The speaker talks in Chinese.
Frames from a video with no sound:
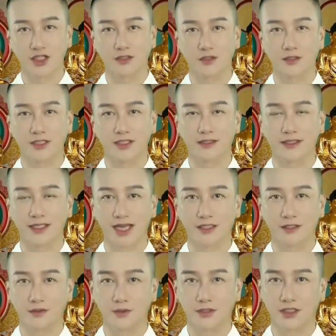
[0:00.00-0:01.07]
就更加
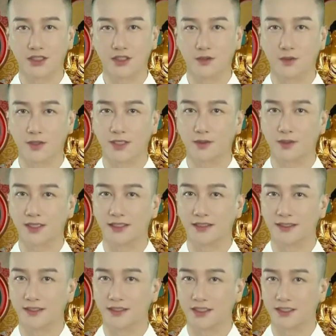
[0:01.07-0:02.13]
的对这个幻化的
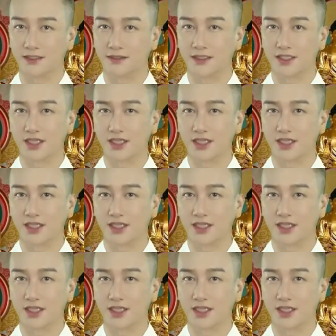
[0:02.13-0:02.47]
色身